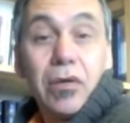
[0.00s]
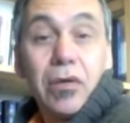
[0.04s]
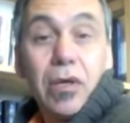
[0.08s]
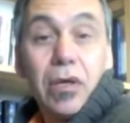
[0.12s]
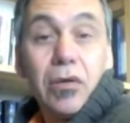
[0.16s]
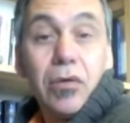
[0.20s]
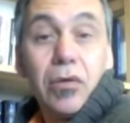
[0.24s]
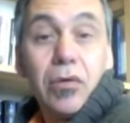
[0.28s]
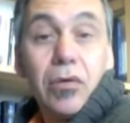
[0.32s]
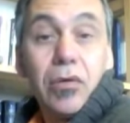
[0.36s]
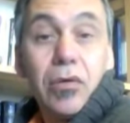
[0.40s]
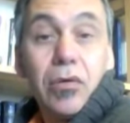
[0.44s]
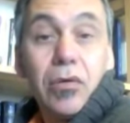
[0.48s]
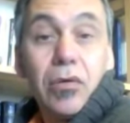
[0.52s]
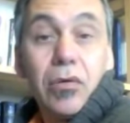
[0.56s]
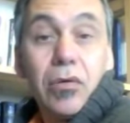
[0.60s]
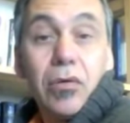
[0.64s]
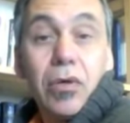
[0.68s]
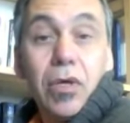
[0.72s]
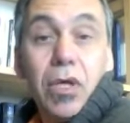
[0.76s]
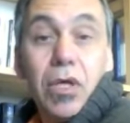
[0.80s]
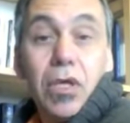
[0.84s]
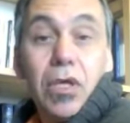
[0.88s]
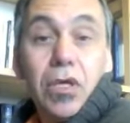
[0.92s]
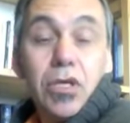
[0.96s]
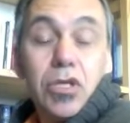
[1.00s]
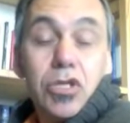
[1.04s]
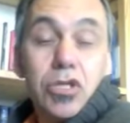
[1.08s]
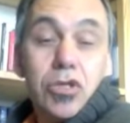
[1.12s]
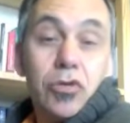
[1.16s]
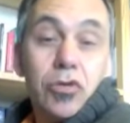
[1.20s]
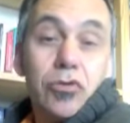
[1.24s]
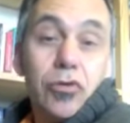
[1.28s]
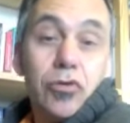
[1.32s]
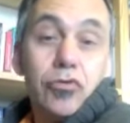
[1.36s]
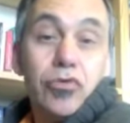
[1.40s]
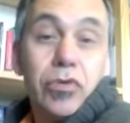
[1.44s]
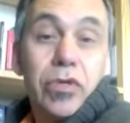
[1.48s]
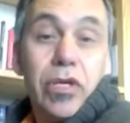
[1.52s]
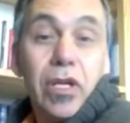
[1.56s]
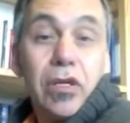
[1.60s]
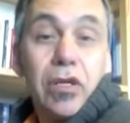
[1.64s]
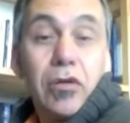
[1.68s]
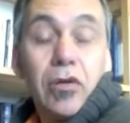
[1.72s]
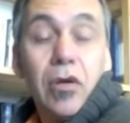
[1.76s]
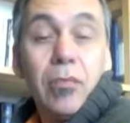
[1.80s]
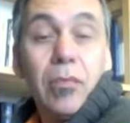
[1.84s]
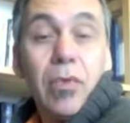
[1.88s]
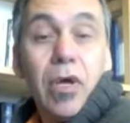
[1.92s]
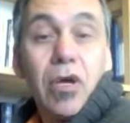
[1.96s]
Alors, euh, j'ai entendu
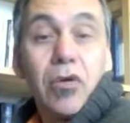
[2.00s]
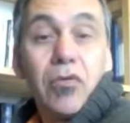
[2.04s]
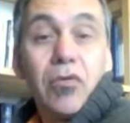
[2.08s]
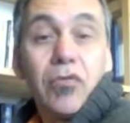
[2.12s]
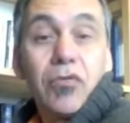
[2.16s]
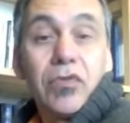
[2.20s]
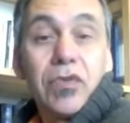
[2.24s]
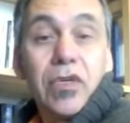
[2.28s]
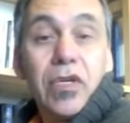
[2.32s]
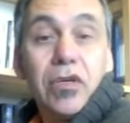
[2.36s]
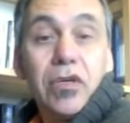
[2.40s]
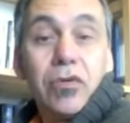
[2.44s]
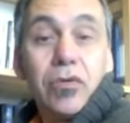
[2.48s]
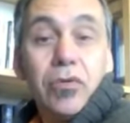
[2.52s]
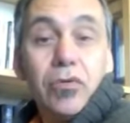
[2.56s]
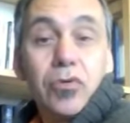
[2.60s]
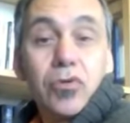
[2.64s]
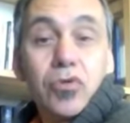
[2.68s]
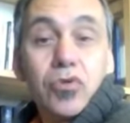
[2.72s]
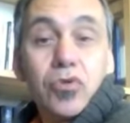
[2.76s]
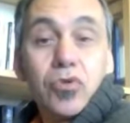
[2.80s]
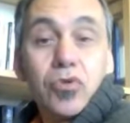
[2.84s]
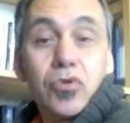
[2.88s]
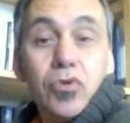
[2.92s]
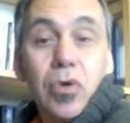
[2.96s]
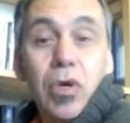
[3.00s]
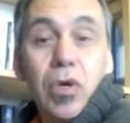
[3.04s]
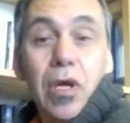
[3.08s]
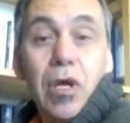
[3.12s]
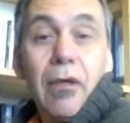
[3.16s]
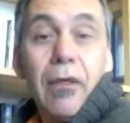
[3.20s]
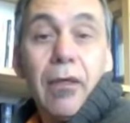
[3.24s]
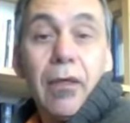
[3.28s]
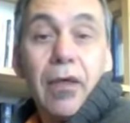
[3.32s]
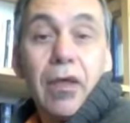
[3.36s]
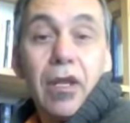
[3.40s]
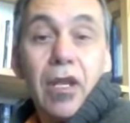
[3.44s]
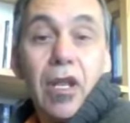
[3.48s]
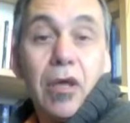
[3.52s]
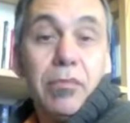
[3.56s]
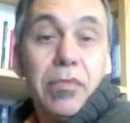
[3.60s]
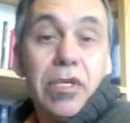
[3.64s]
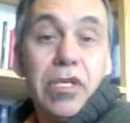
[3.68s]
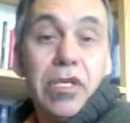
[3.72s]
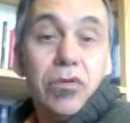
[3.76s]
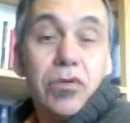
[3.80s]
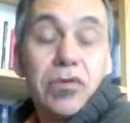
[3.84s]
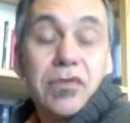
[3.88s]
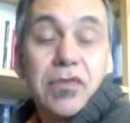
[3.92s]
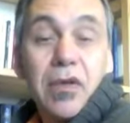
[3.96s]
quelqu'un me raconter qu'un jour, L'ami
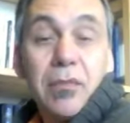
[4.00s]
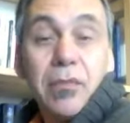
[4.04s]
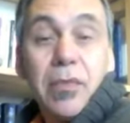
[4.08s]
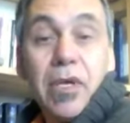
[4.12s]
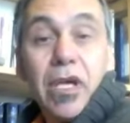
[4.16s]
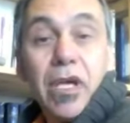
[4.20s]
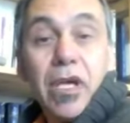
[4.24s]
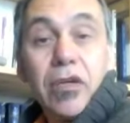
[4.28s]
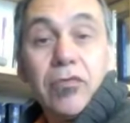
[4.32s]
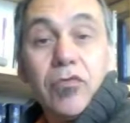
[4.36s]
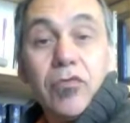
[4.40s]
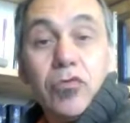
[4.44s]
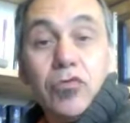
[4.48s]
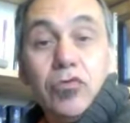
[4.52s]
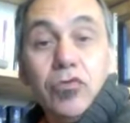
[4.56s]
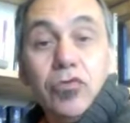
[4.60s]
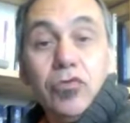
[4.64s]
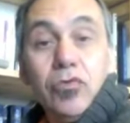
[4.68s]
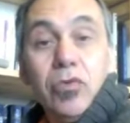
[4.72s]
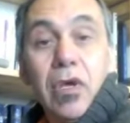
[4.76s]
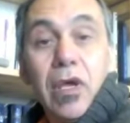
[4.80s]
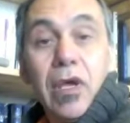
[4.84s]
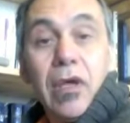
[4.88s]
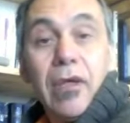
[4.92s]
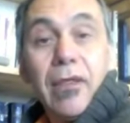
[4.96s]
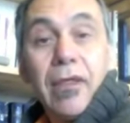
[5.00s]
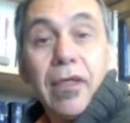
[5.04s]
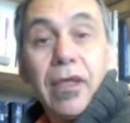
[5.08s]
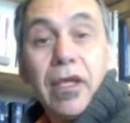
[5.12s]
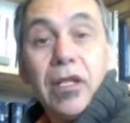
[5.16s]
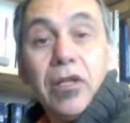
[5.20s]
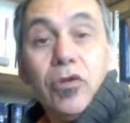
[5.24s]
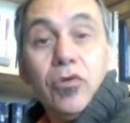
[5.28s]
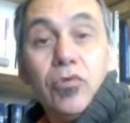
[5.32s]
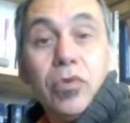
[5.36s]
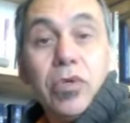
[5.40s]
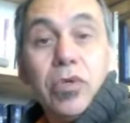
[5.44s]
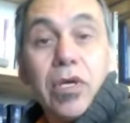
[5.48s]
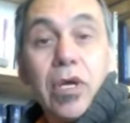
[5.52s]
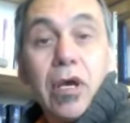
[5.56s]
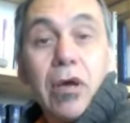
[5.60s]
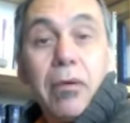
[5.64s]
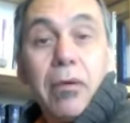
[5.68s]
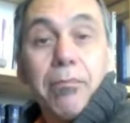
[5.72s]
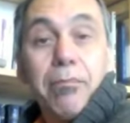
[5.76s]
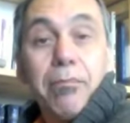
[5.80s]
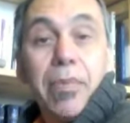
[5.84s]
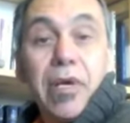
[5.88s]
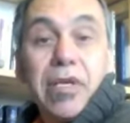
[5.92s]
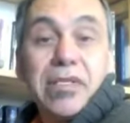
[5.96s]
de sa mère est venu et lui a
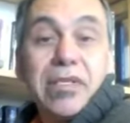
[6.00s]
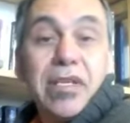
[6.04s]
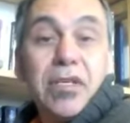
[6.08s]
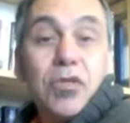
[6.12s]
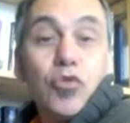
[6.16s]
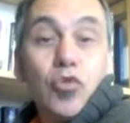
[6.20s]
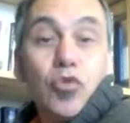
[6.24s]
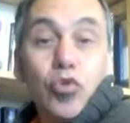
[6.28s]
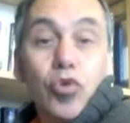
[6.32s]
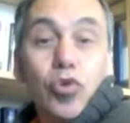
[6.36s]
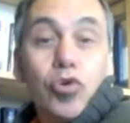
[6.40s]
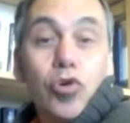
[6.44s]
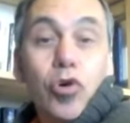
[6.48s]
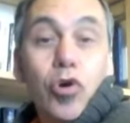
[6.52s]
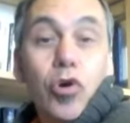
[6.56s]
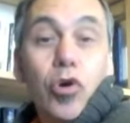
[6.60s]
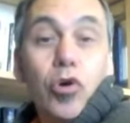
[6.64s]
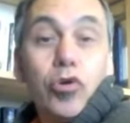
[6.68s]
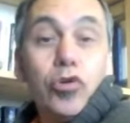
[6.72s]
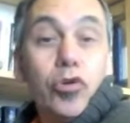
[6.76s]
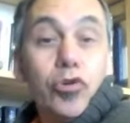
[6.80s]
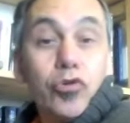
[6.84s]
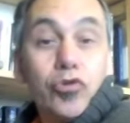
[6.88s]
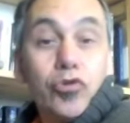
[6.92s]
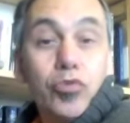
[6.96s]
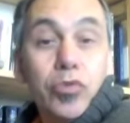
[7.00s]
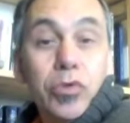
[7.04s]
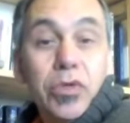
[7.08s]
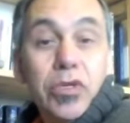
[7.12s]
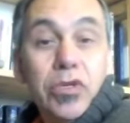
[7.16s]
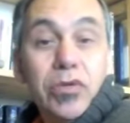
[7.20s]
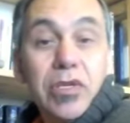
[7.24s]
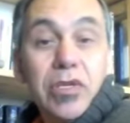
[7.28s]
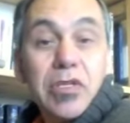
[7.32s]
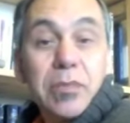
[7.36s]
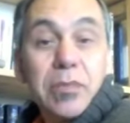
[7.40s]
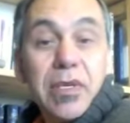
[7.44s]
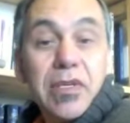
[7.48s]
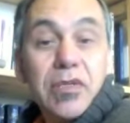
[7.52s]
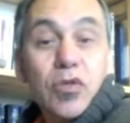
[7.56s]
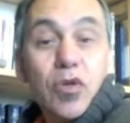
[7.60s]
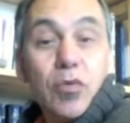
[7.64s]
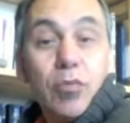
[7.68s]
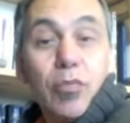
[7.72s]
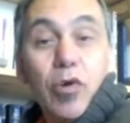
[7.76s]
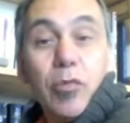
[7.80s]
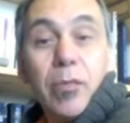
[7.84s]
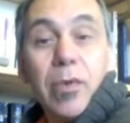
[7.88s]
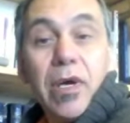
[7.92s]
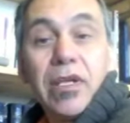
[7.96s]
passé sur le corps un enduit, une espèce de
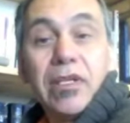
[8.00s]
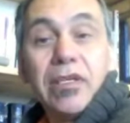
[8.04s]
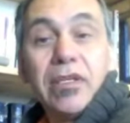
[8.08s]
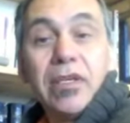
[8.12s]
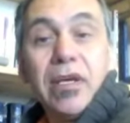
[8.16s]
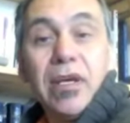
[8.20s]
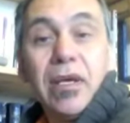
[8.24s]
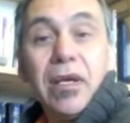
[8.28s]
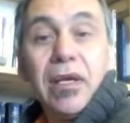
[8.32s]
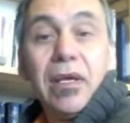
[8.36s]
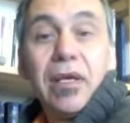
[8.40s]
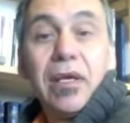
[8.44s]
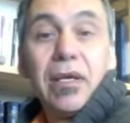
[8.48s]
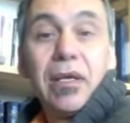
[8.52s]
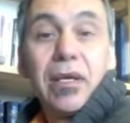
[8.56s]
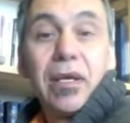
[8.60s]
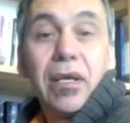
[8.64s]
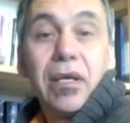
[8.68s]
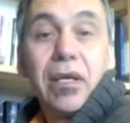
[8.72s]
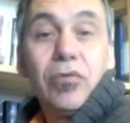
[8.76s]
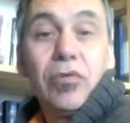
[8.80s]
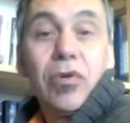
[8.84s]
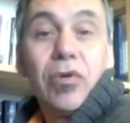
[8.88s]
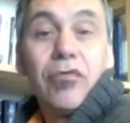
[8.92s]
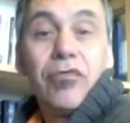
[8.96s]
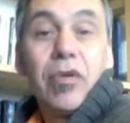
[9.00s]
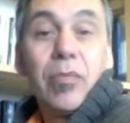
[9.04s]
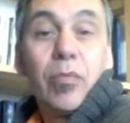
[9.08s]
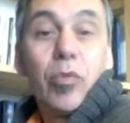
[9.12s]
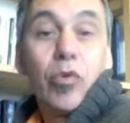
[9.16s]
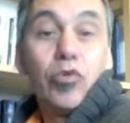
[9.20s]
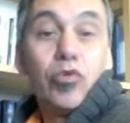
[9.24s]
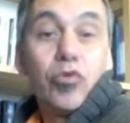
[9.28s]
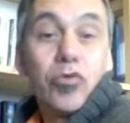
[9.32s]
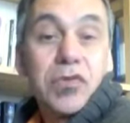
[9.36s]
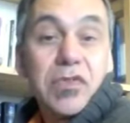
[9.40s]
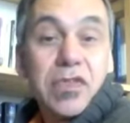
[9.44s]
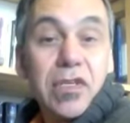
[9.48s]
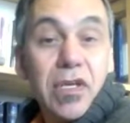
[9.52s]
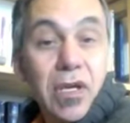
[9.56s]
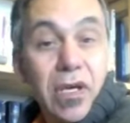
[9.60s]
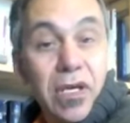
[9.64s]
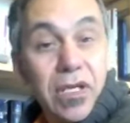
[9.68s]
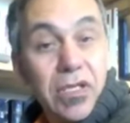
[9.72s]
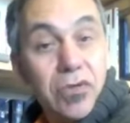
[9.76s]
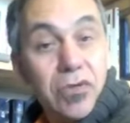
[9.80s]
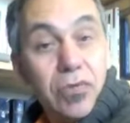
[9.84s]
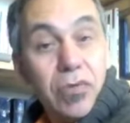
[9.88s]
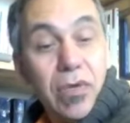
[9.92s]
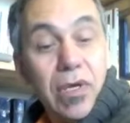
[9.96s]
pommade, et lui a fait prononcer un
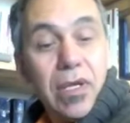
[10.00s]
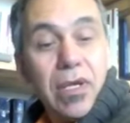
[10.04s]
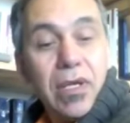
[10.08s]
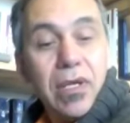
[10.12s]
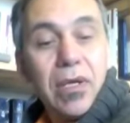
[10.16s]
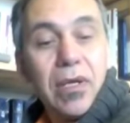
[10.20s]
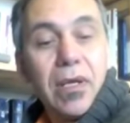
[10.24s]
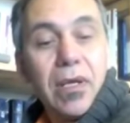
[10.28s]
rituel.